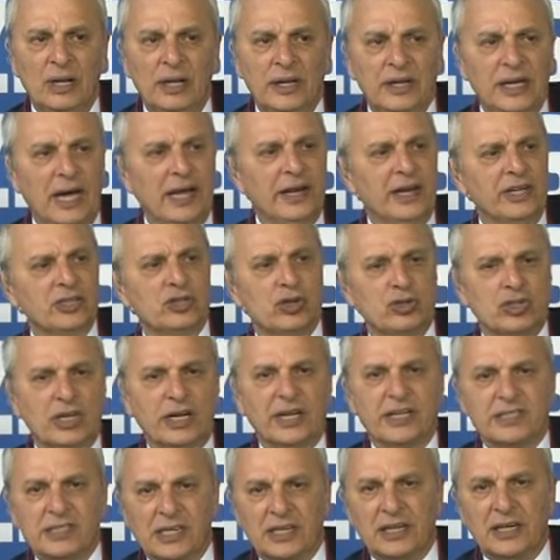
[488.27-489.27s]
Ya nasıl olsa
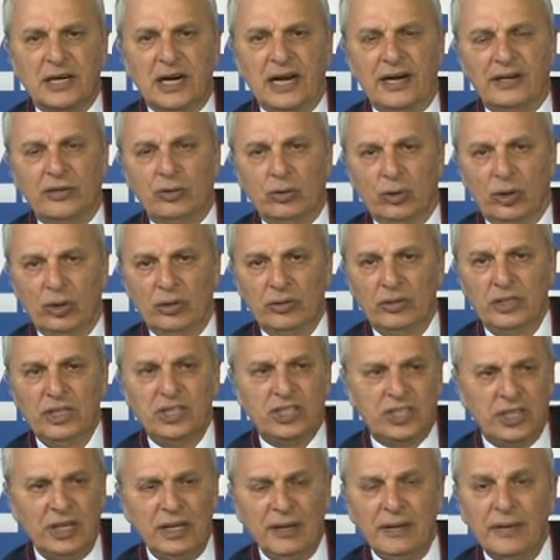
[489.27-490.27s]
kazanırlar diyor.
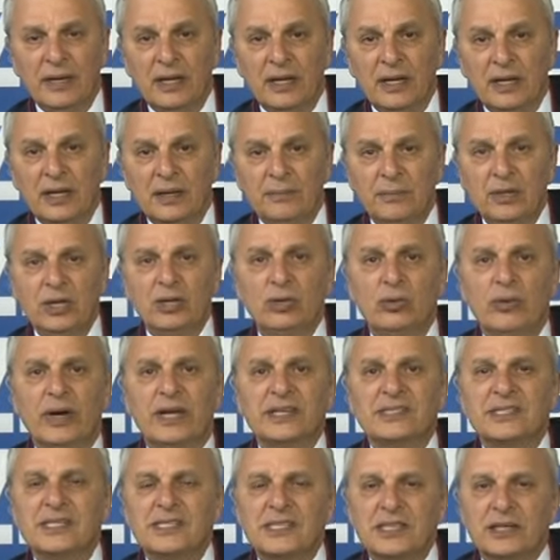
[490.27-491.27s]
İki bir
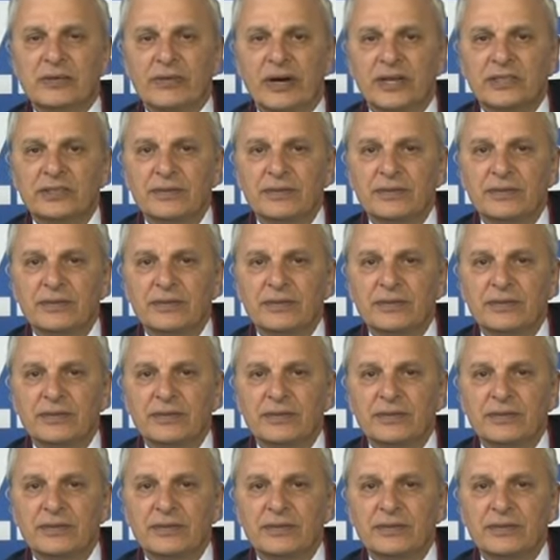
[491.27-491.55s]
güvensizlik var.